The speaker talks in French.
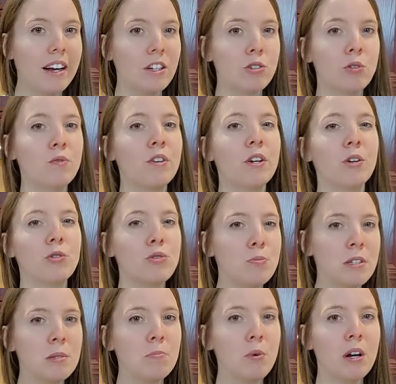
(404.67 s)
réchauffer un tout
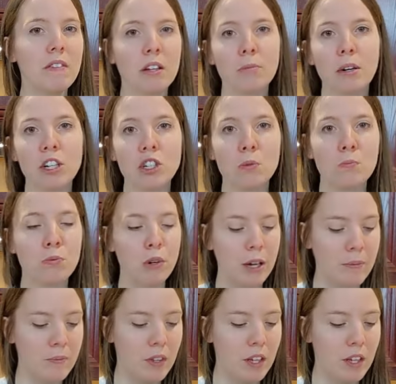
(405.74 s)
petit peu avant de manger le poulet.